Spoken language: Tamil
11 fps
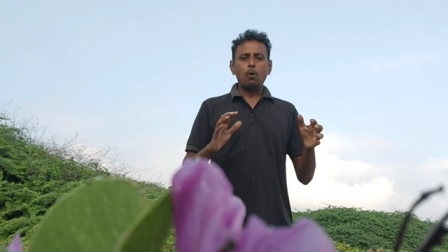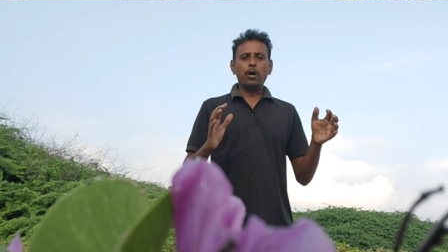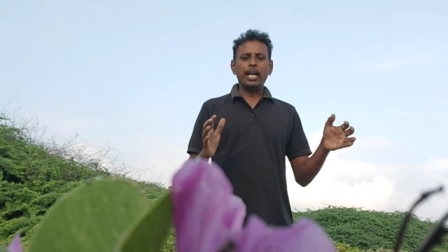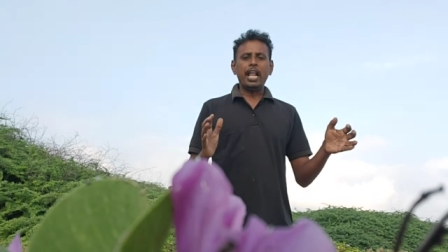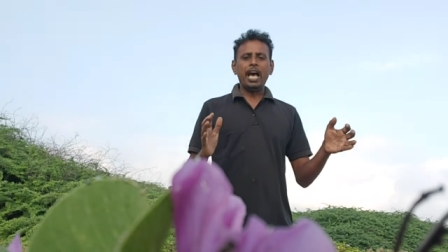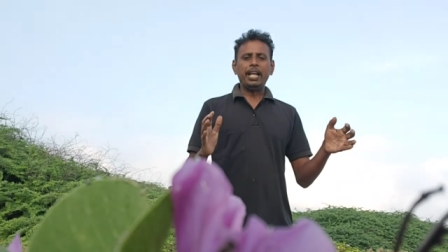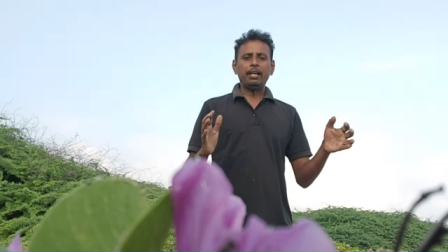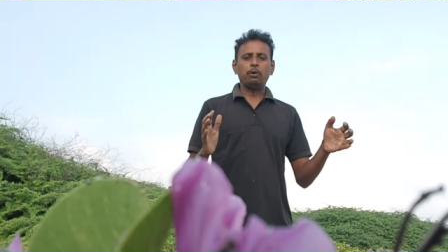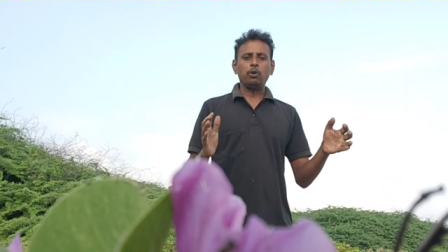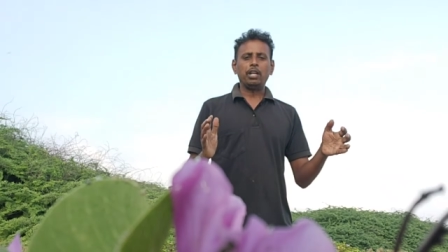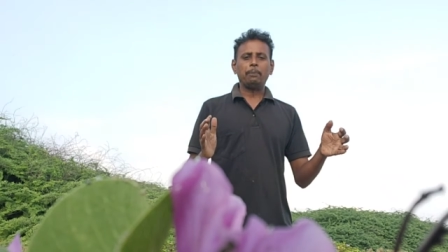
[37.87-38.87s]
உங்கள்
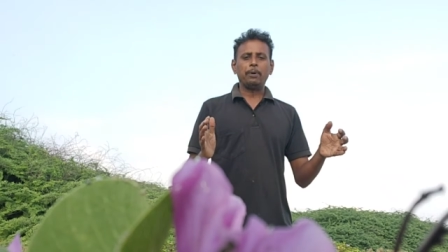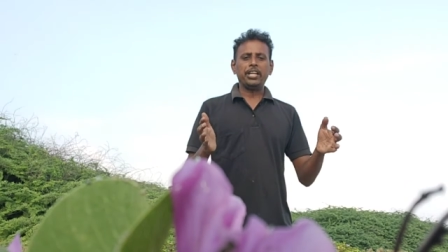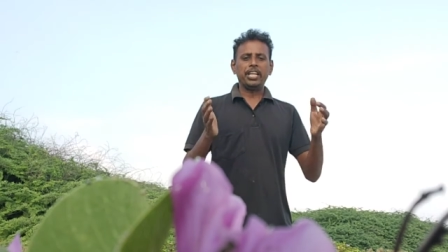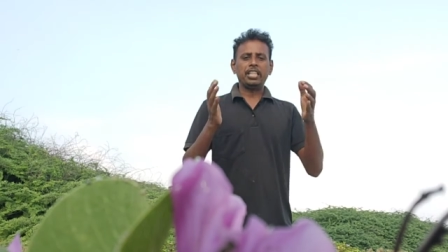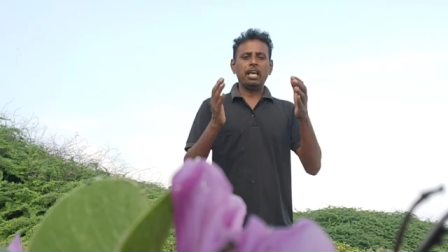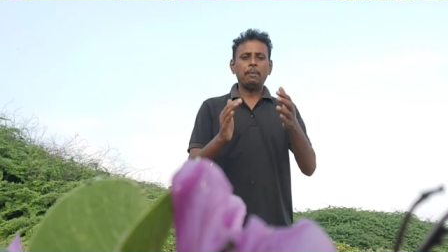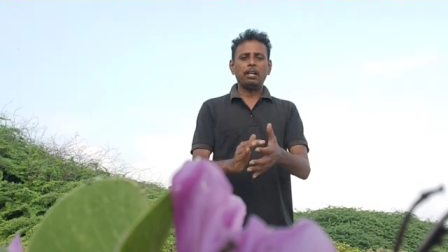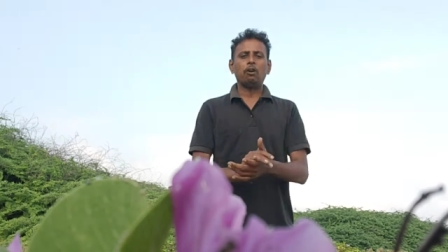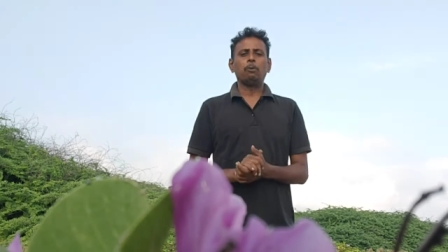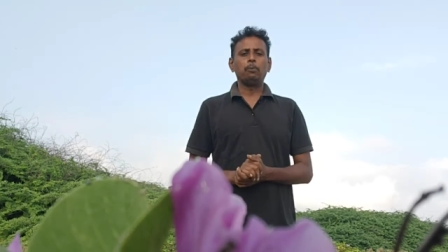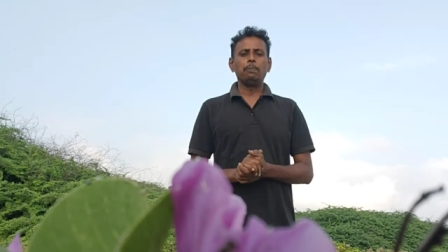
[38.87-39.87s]
எல்லாரையும் கூட்டிகிட்டு போய் இதே மாதிரி
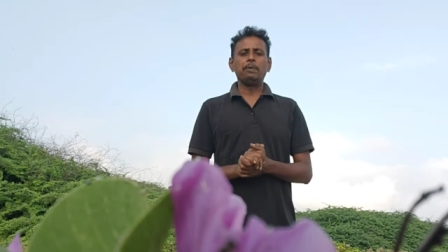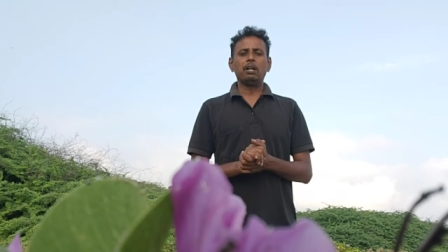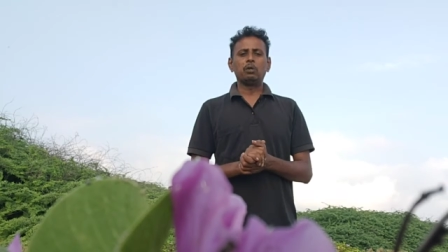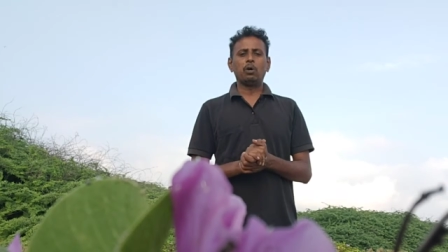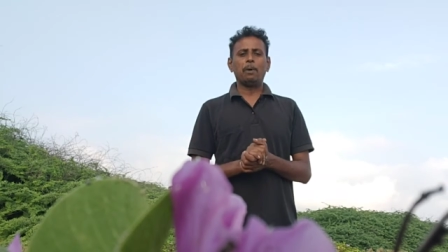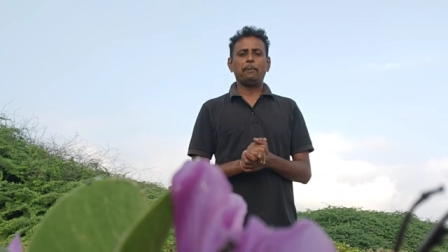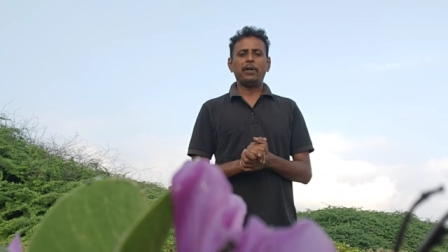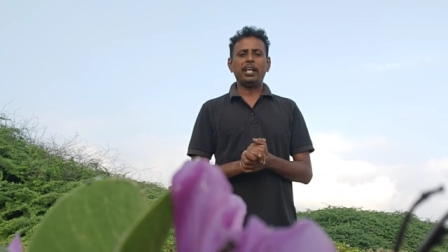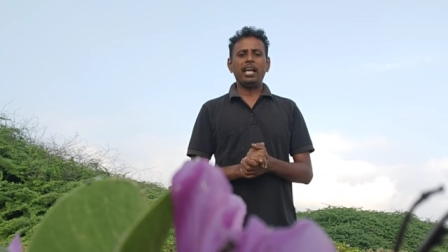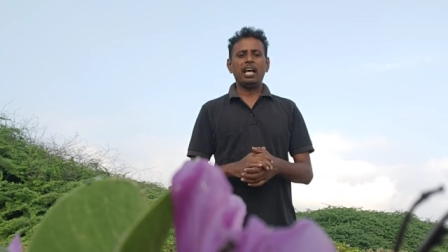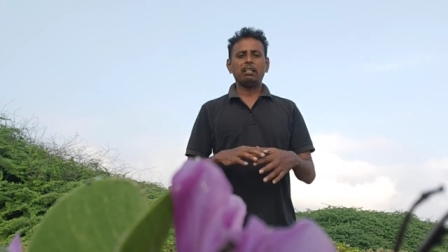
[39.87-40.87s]
ஒரு பூமியில் கொண்டு விட
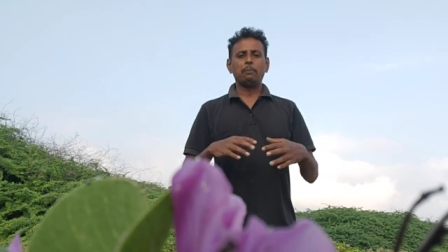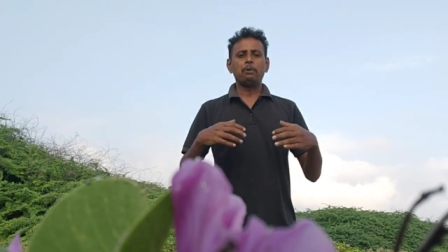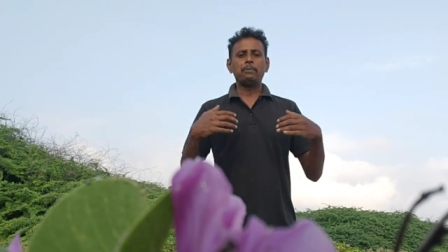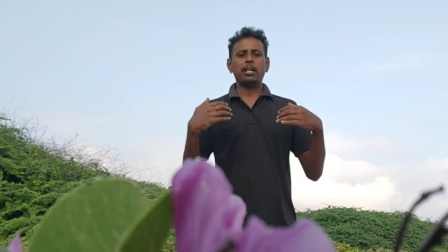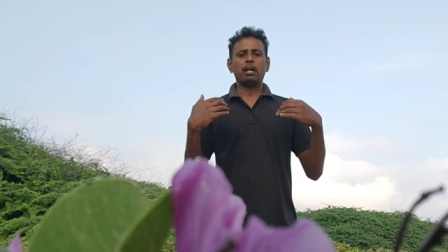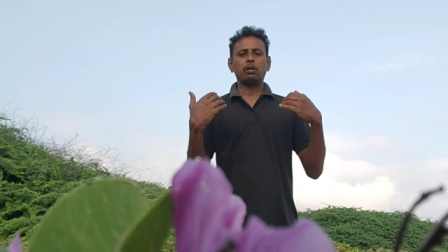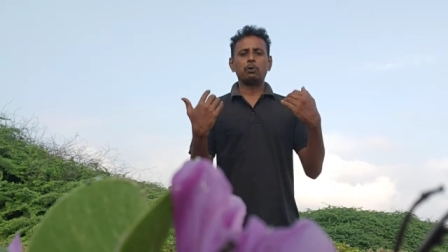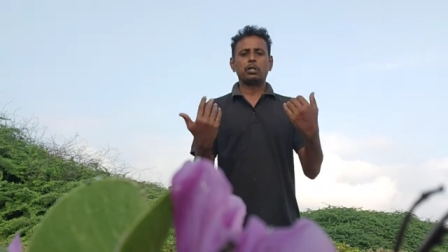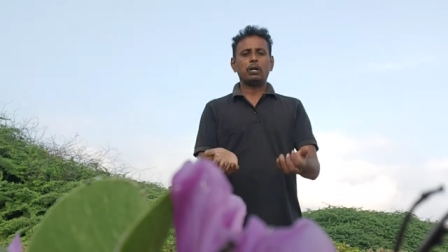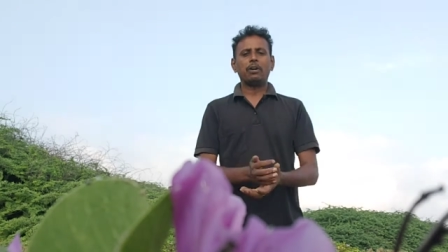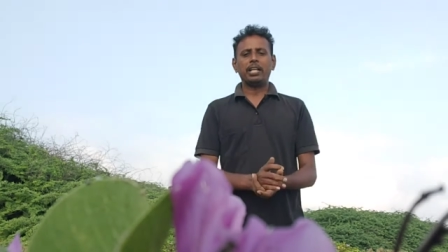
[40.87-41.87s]
போகிறேன் அந்த பூமியில் கொண்டு
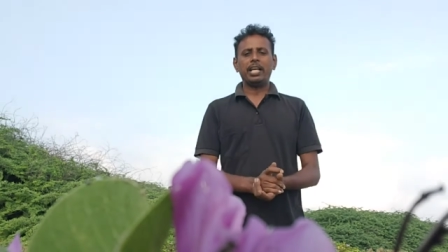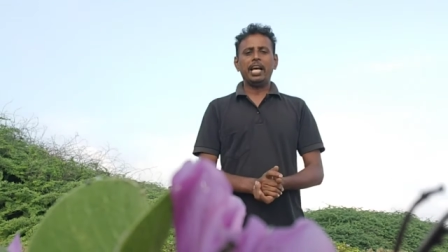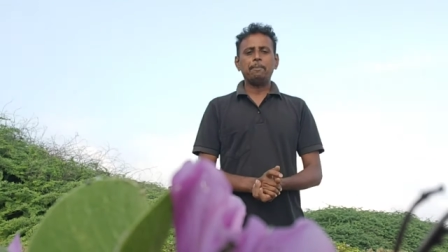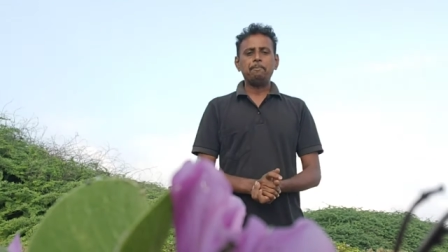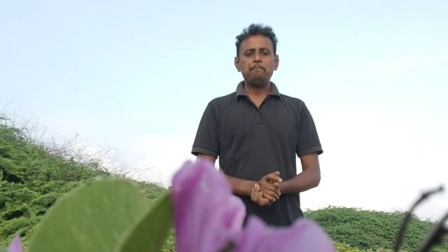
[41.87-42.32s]
விட்ட உடனே